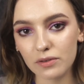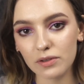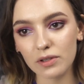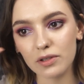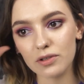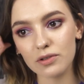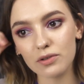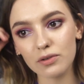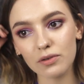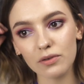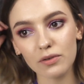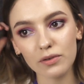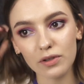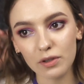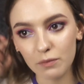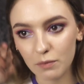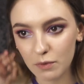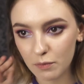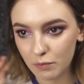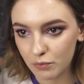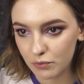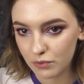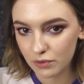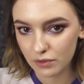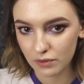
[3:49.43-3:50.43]
так что не
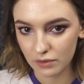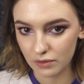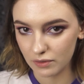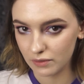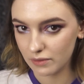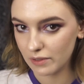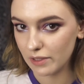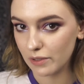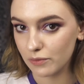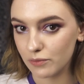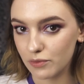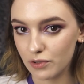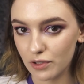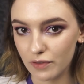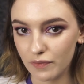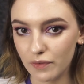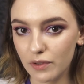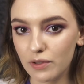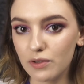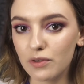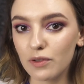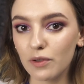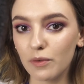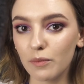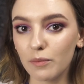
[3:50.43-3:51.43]
пропустите следующее
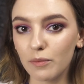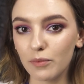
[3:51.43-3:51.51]
видео,